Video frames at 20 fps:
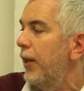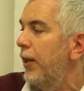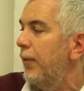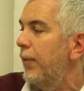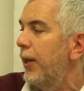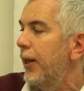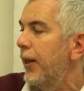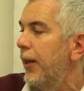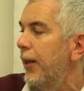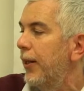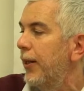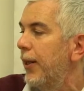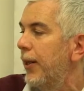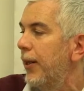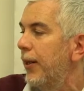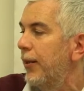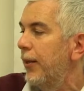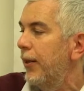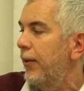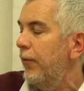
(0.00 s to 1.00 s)
ma anche dalla
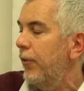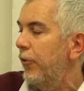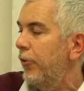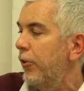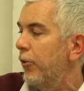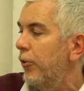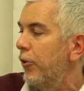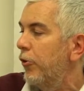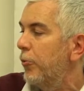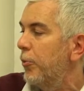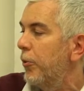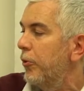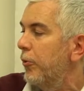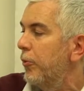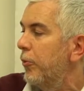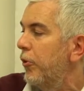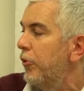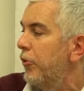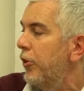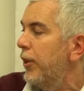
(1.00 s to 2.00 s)
televisione, spot
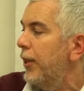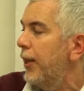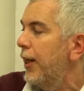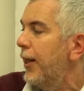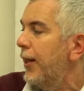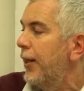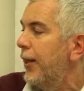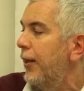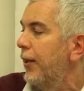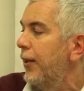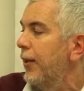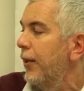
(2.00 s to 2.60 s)
pubblicitari,